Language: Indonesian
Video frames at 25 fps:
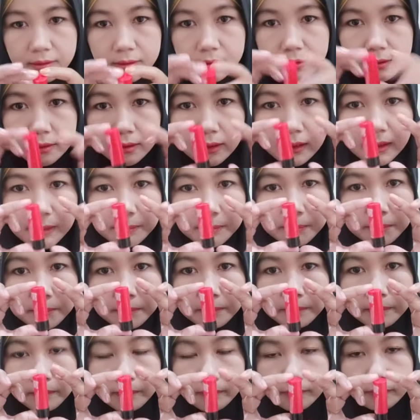
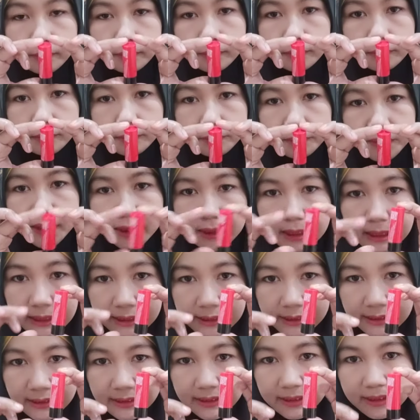lipstick
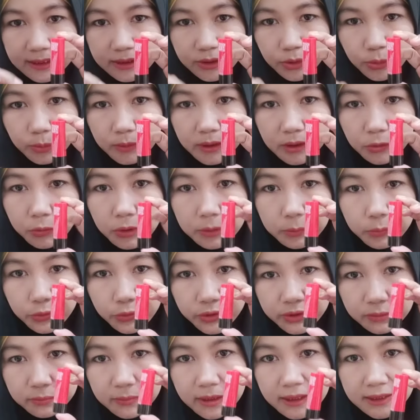Ini cuman
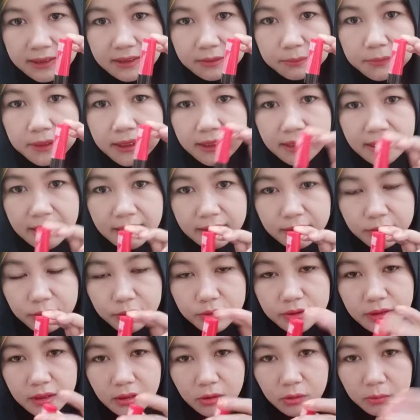29.900
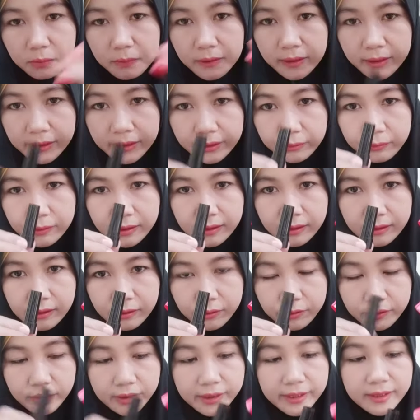Aku pakai warna
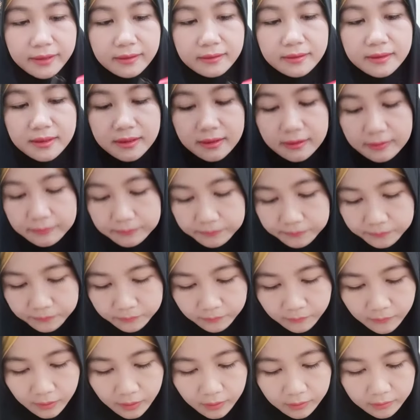orange
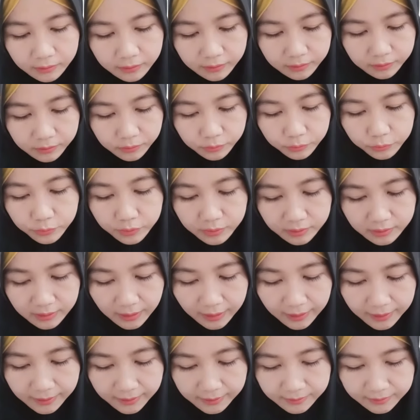terus
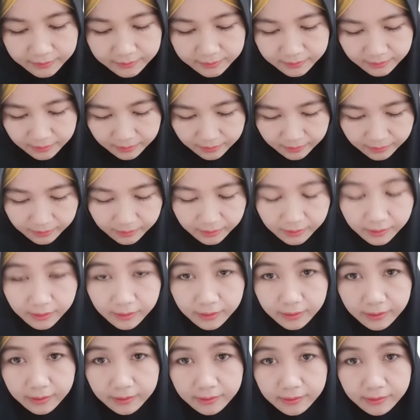ada
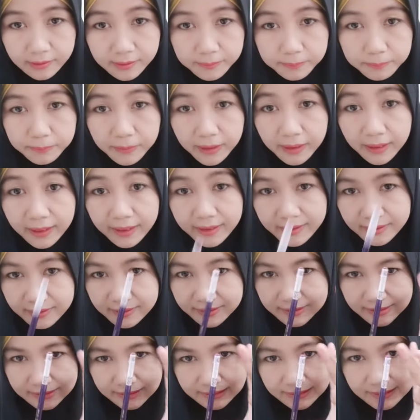lip
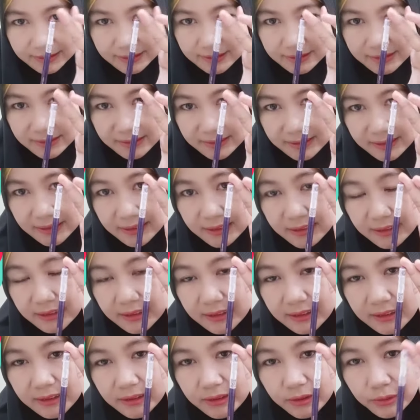liner
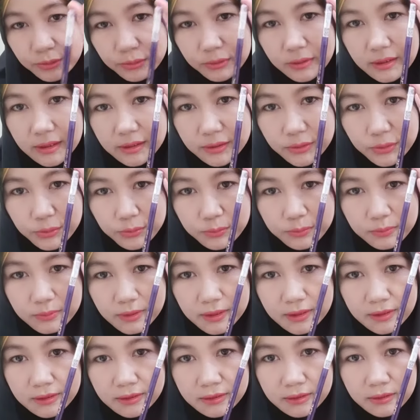ini juga
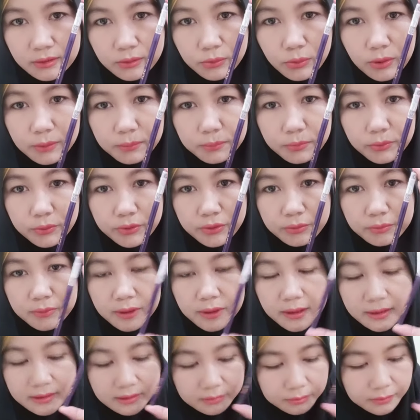cuman
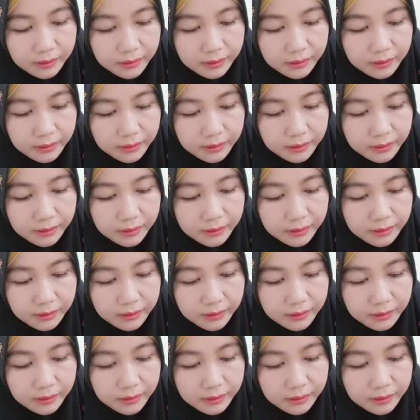29.900